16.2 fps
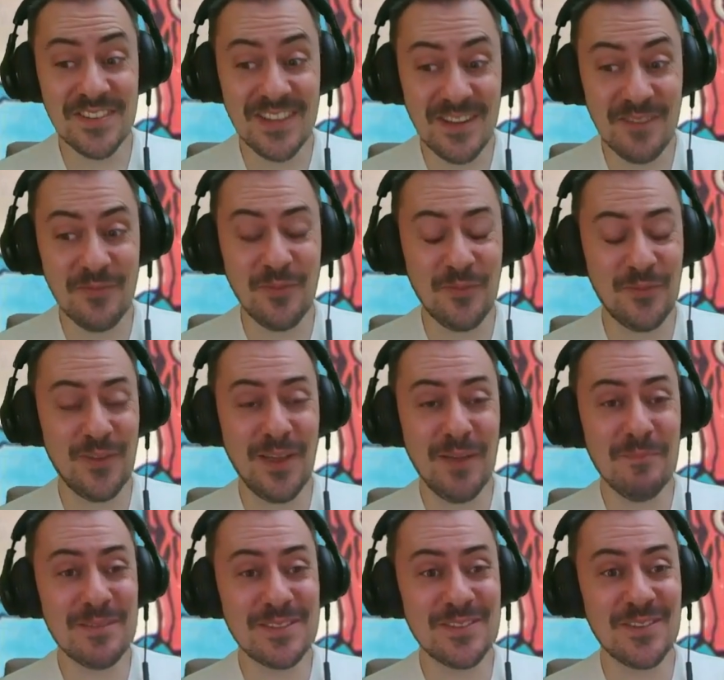ce qu'il faut
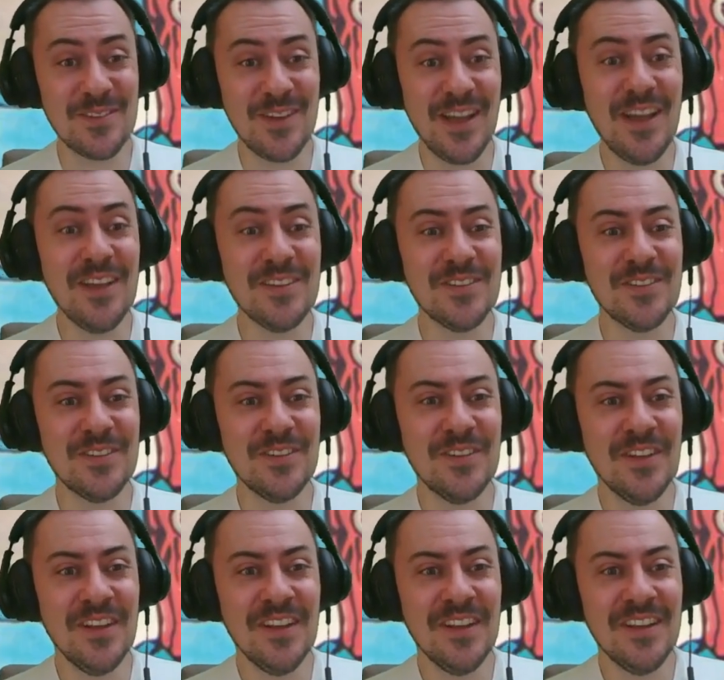faire parce que là euh,
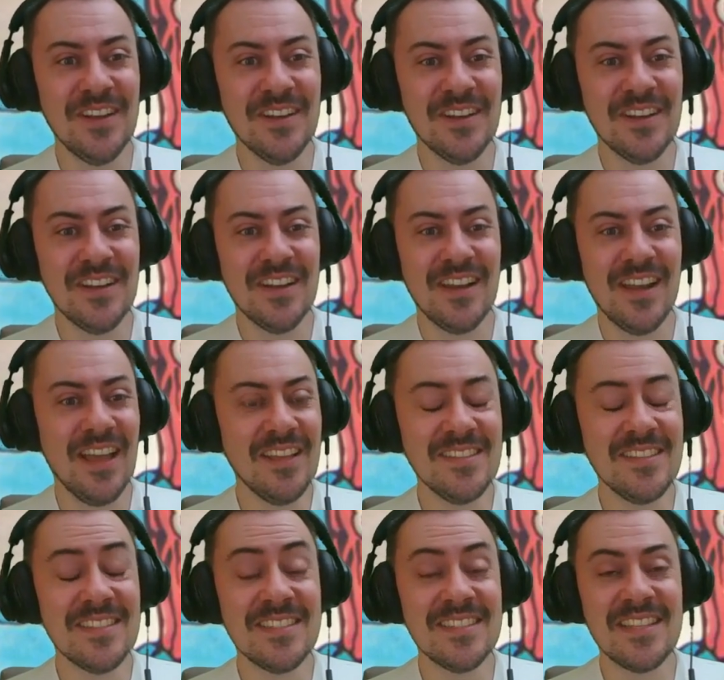là
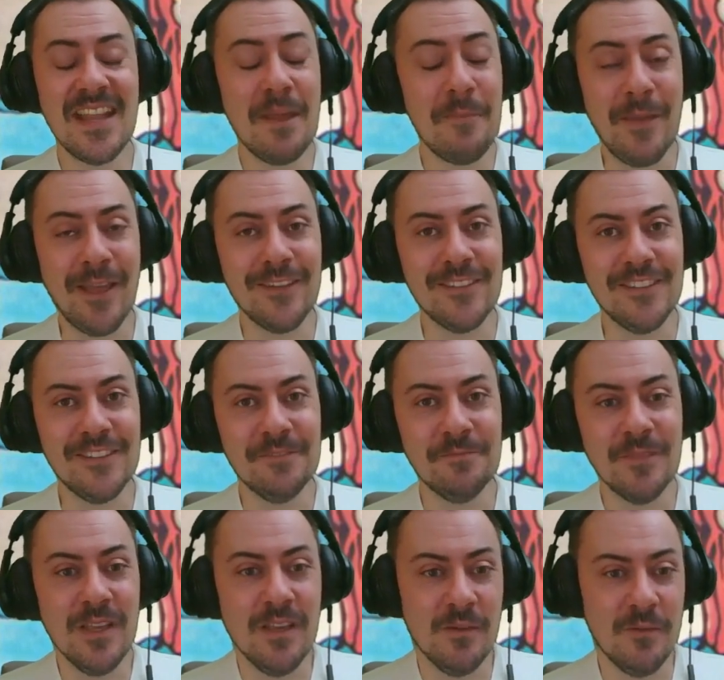c'est la merde.
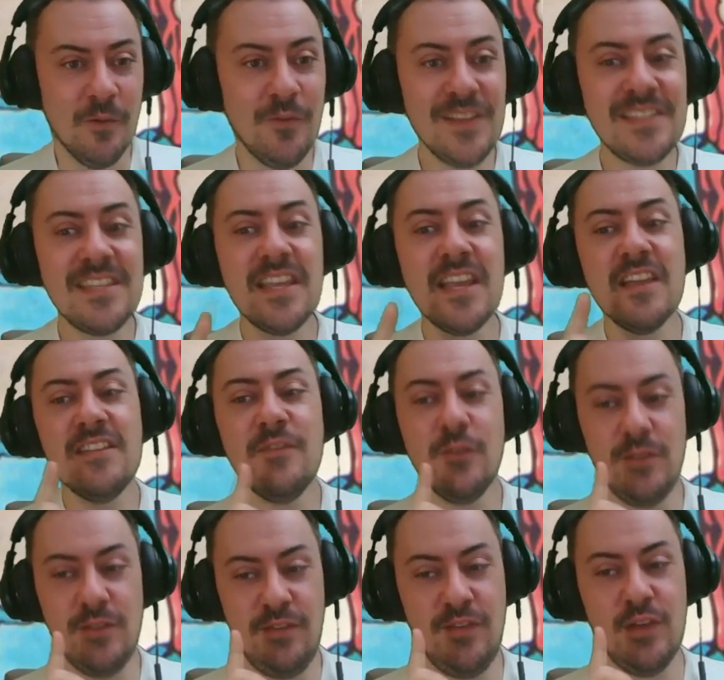On va essayer un
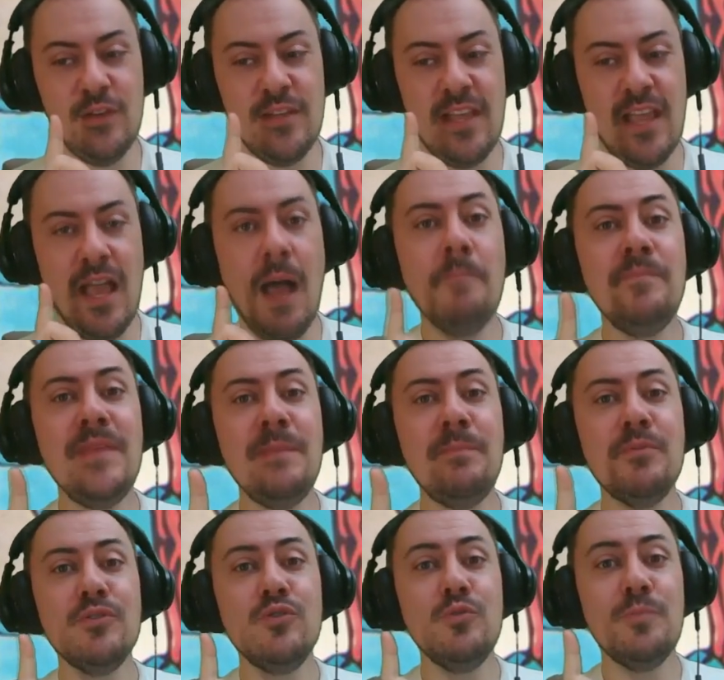niveau de difficulté un petit
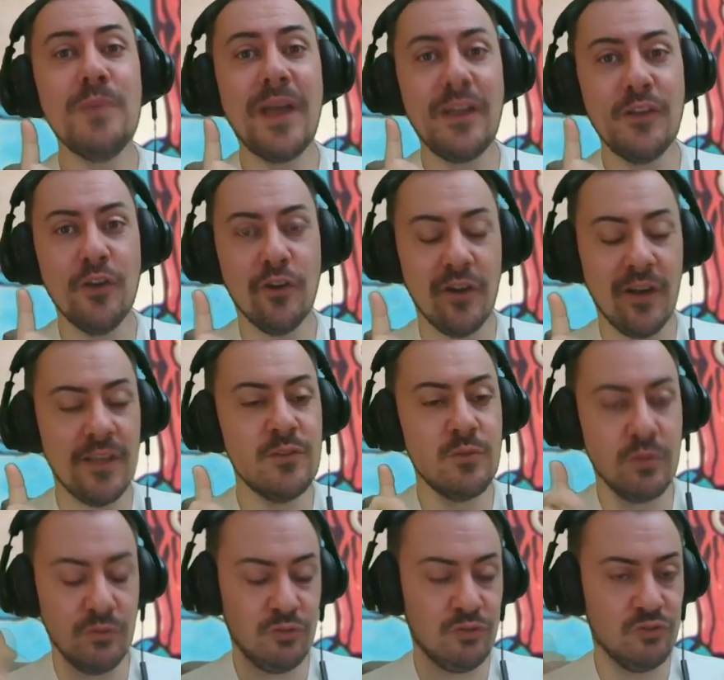peu supérieur là
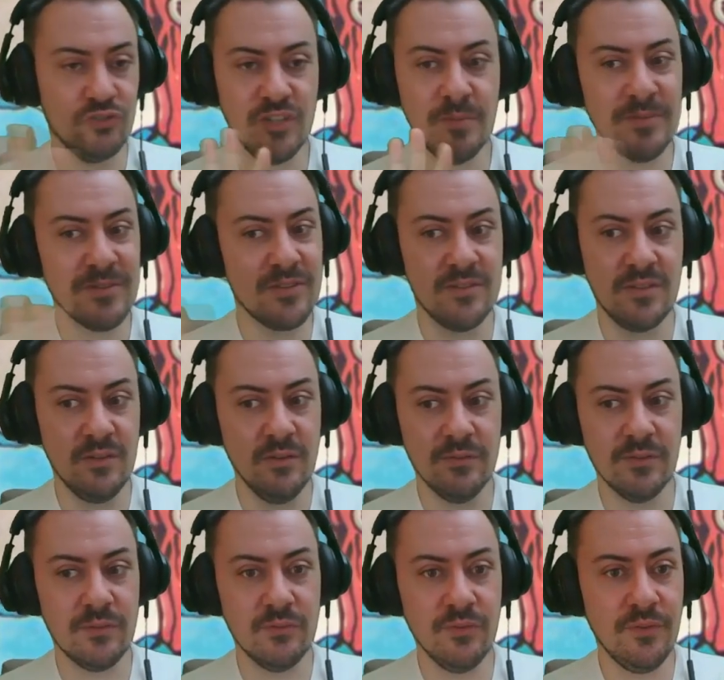histoire de changer parce que sinon
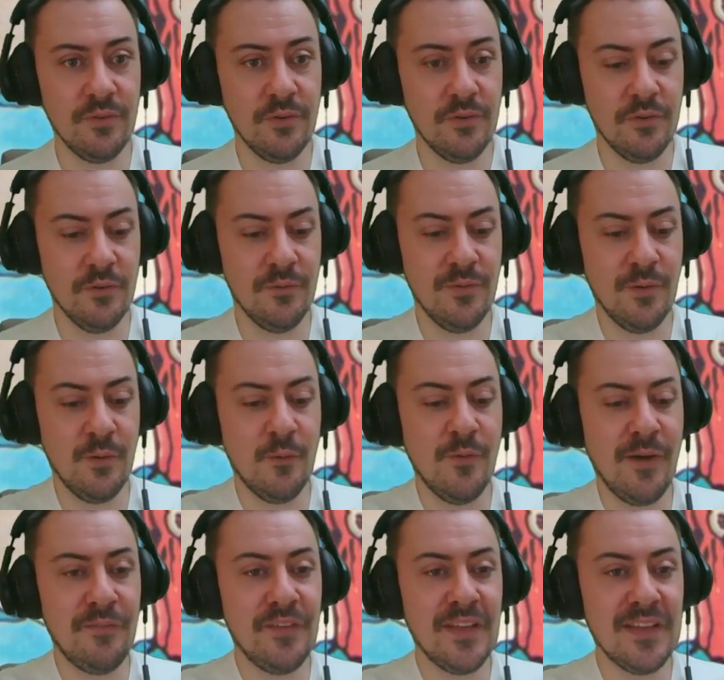on va toujours euh, on,
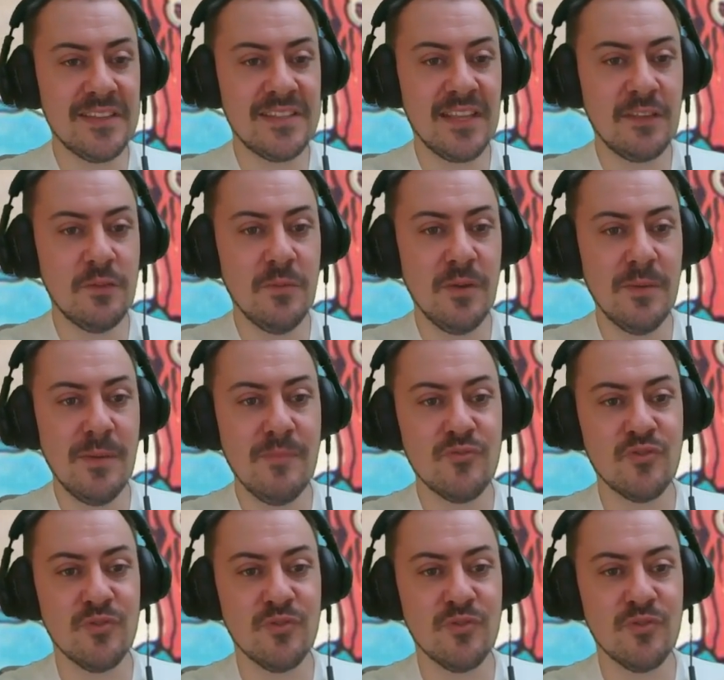va, refaire exactement la même